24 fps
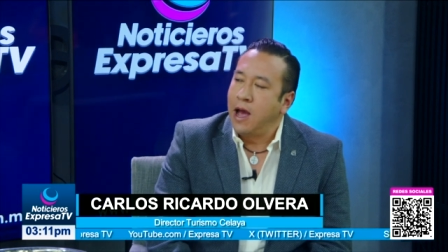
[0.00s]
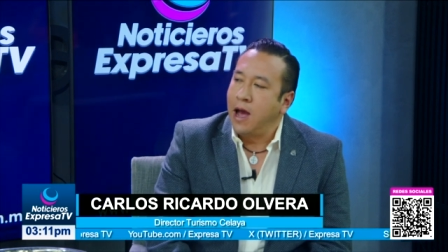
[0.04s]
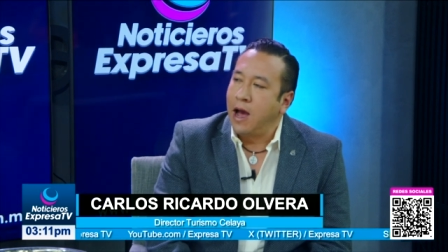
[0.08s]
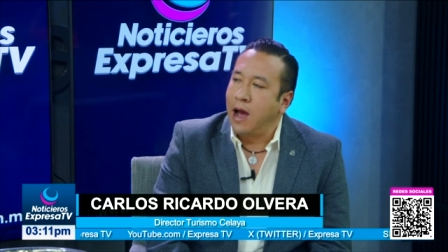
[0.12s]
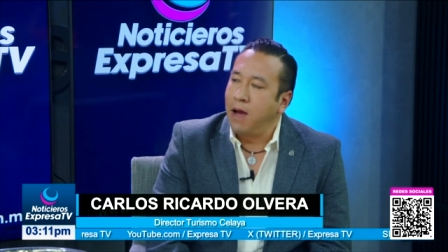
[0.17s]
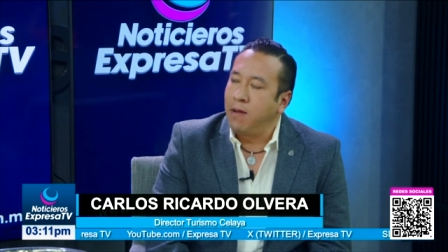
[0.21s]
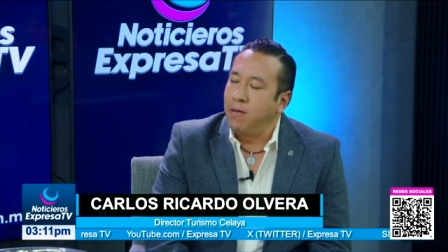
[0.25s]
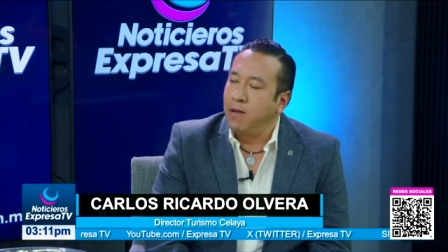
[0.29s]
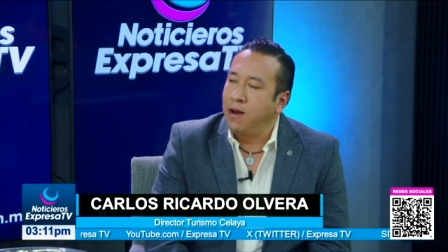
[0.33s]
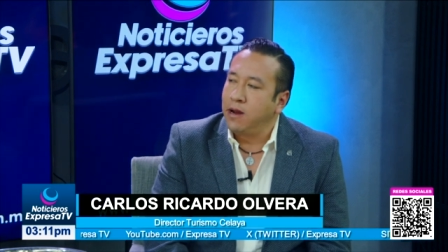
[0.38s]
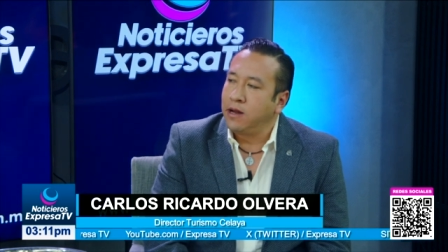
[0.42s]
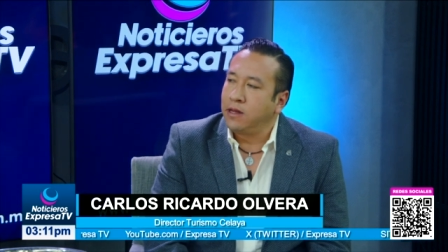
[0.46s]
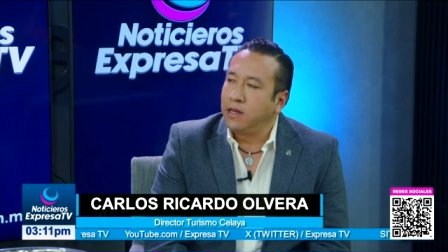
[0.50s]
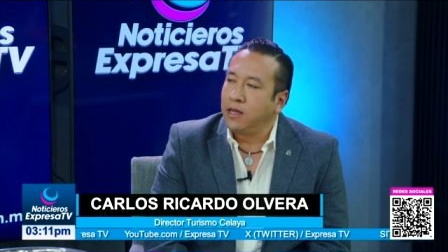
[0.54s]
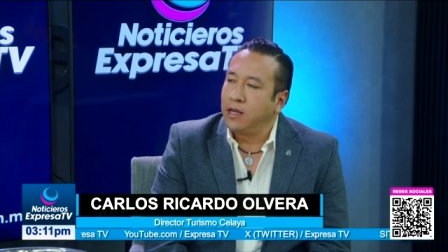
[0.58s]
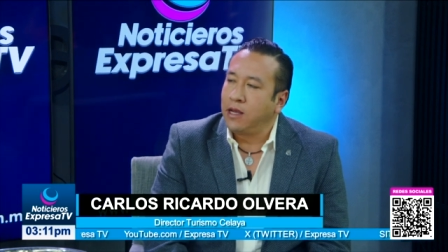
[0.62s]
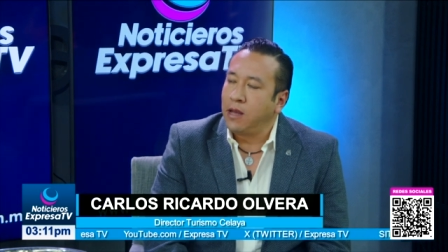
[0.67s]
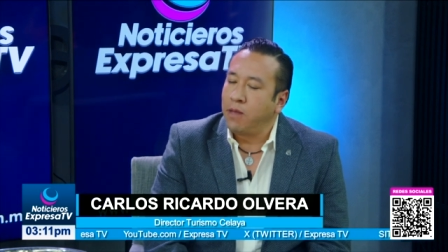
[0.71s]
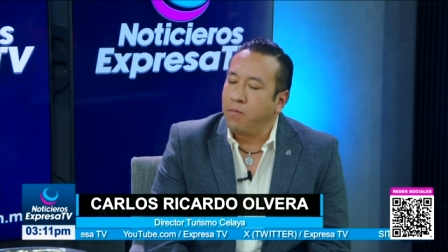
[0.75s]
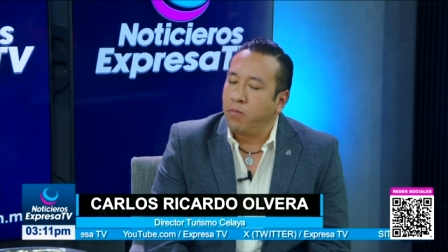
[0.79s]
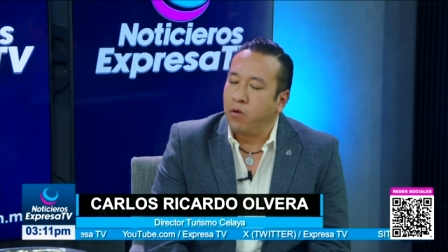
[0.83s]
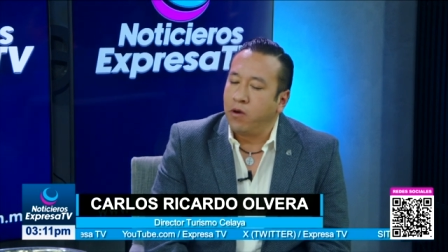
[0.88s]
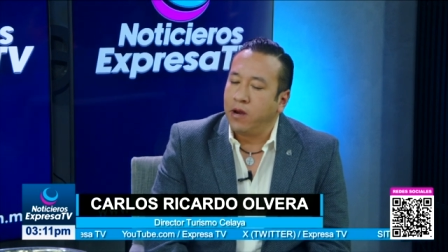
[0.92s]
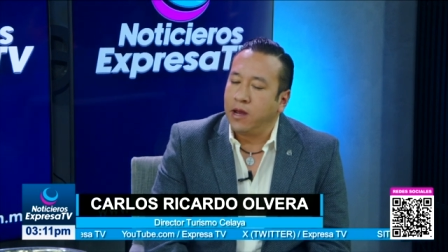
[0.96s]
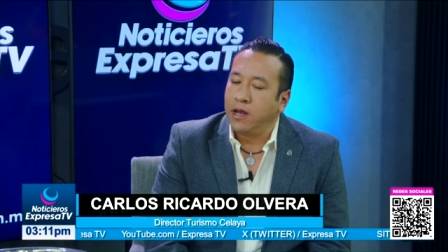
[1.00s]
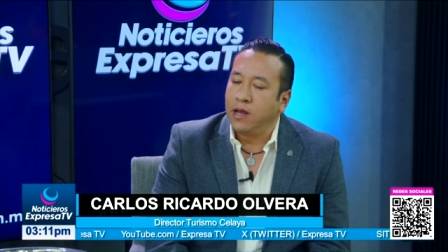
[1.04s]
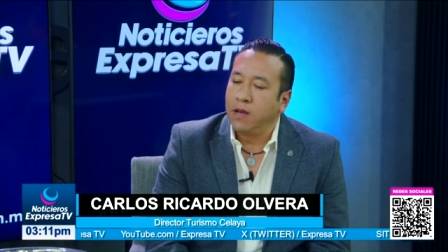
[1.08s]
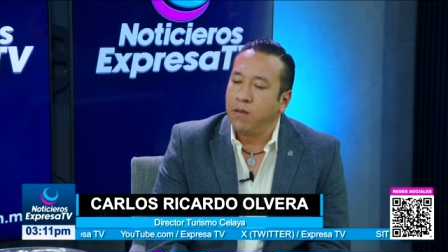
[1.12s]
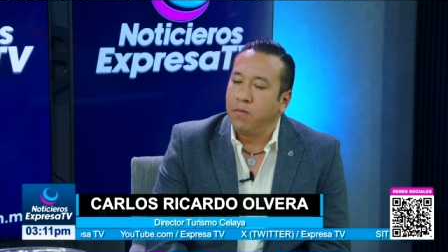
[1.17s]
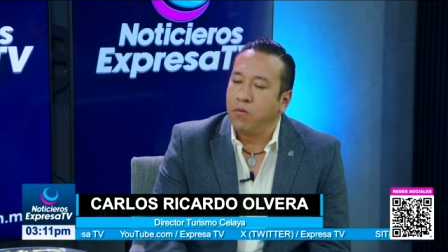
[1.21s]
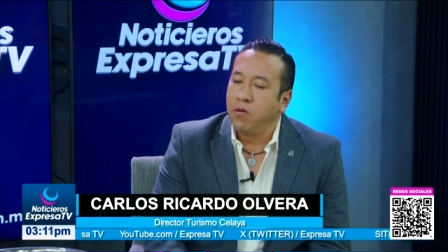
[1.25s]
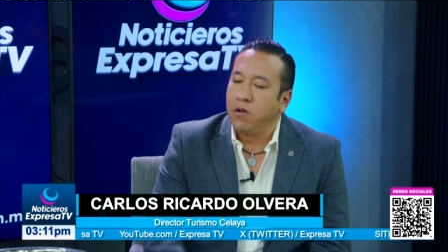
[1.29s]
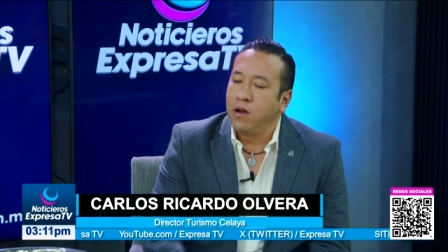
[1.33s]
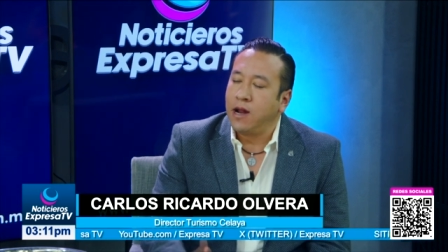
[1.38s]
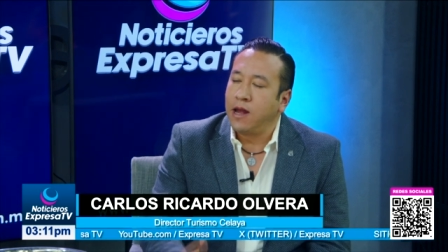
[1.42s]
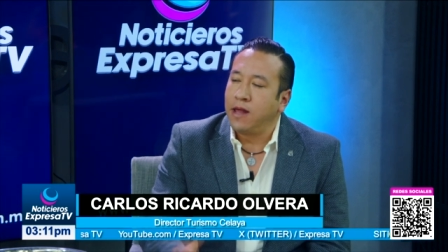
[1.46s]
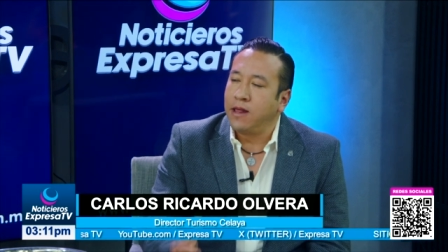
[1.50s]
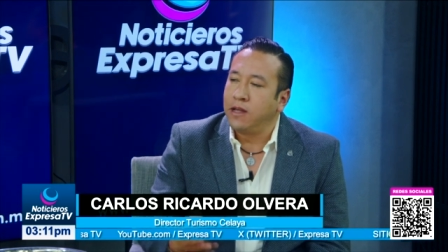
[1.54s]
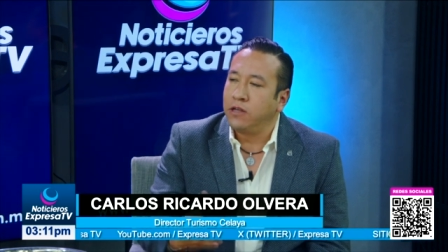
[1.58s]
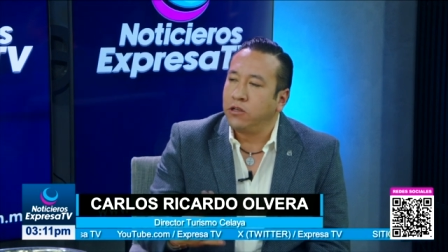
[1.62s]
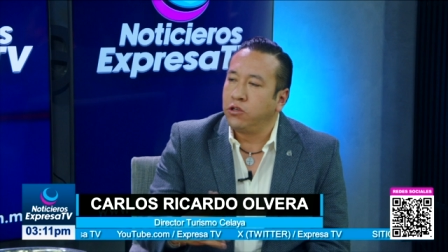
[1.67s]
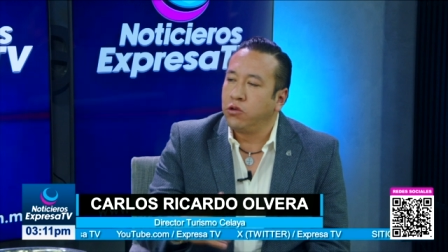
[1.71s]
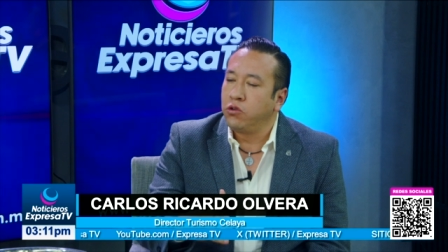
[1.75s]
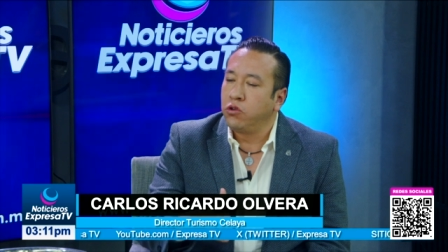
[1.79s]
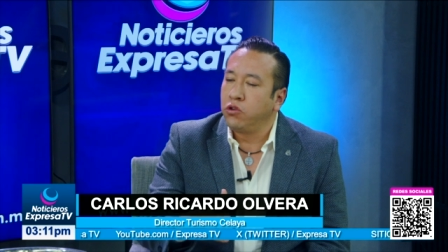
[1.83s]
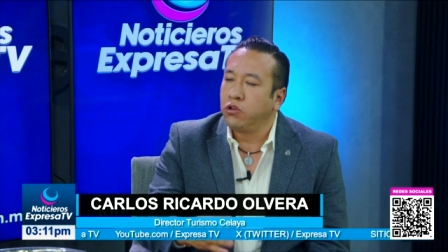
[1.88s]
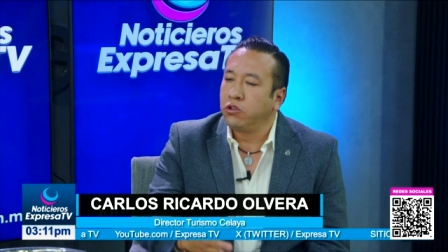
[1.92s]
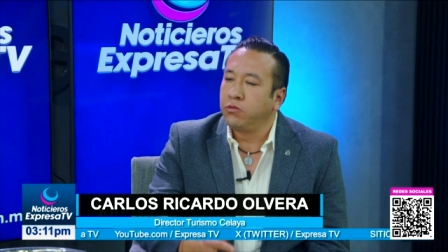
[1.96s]
Hablarte que, por ejemplo, en la
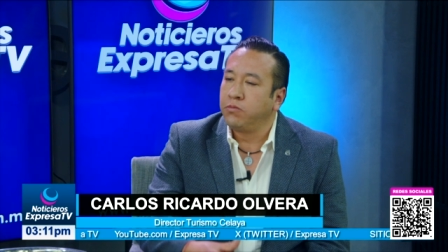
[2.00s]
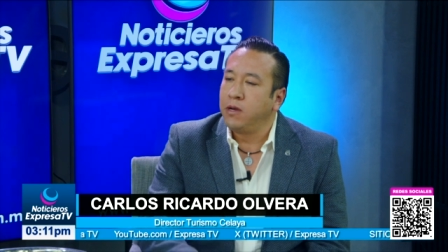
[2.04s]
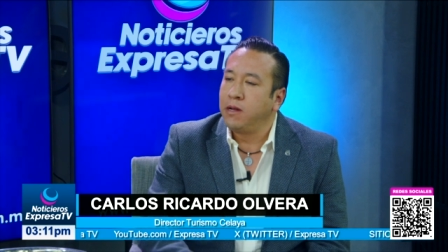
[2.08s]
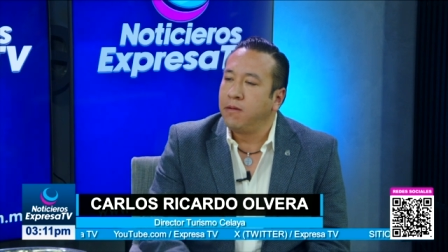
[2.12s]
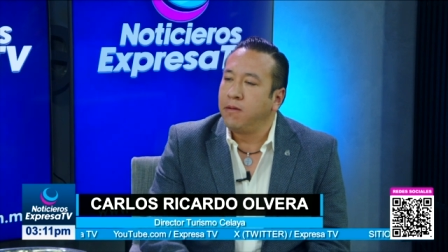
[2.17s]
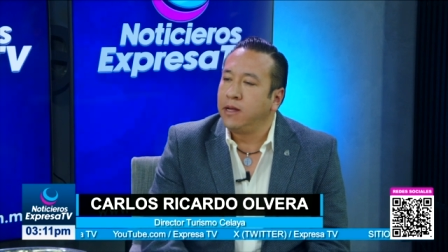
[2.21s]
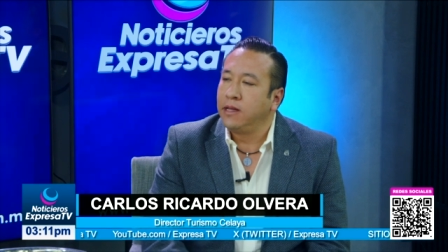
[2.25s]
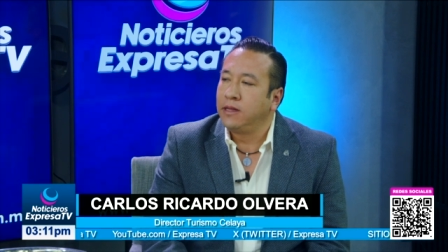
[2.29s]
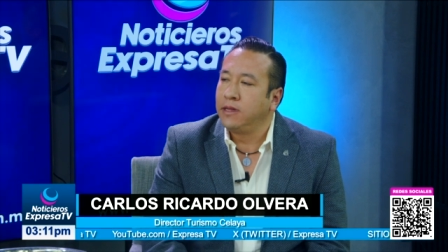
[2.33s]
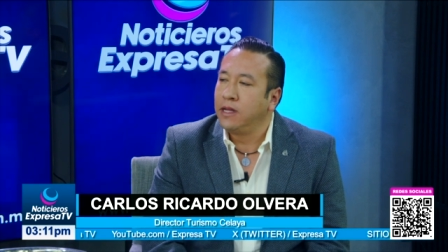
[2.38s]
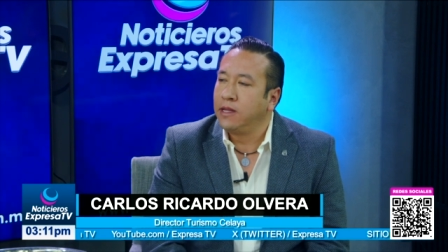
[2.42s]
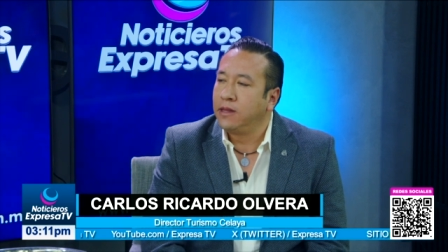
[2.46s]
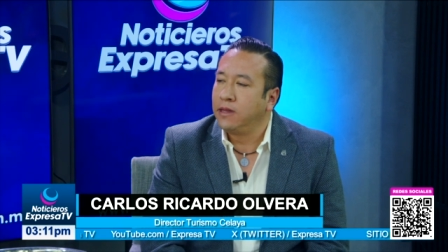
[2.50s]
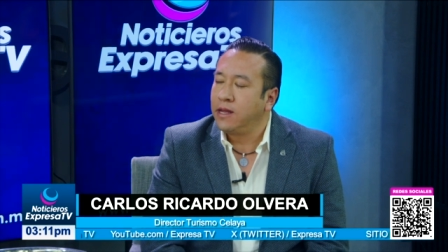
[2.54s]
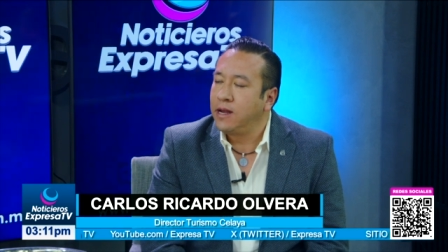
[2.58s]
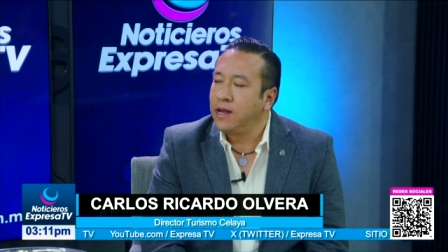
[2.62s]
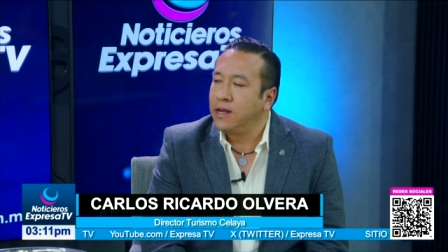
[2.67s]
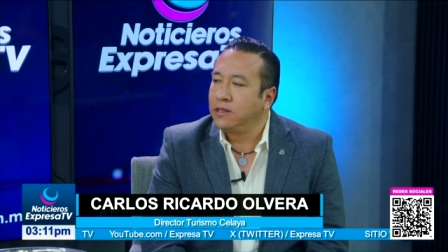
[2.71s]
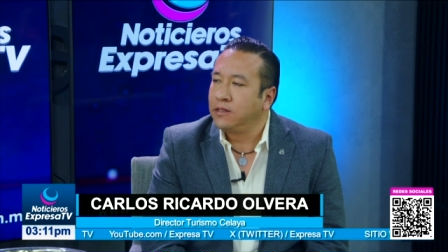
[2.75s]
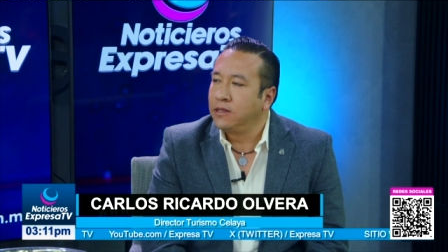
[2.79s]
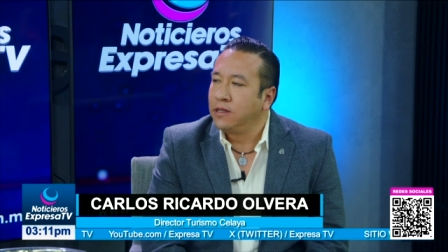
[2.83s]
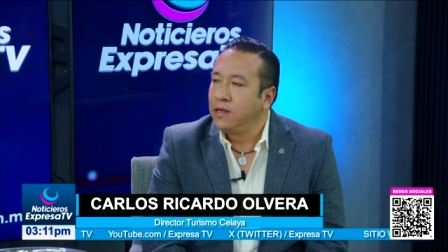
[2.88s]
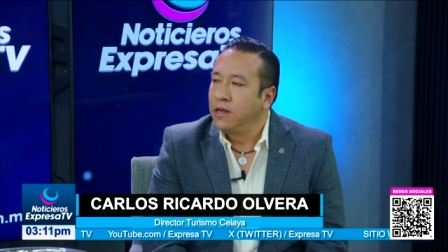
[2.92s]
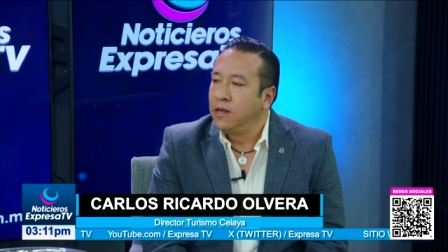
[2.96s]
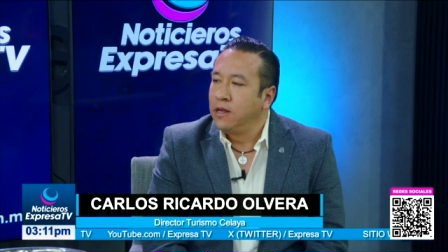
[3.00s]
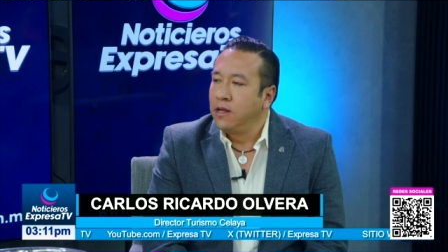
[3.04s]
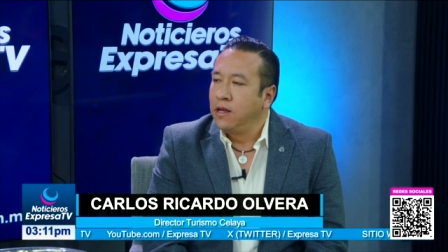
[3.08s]
edición 2023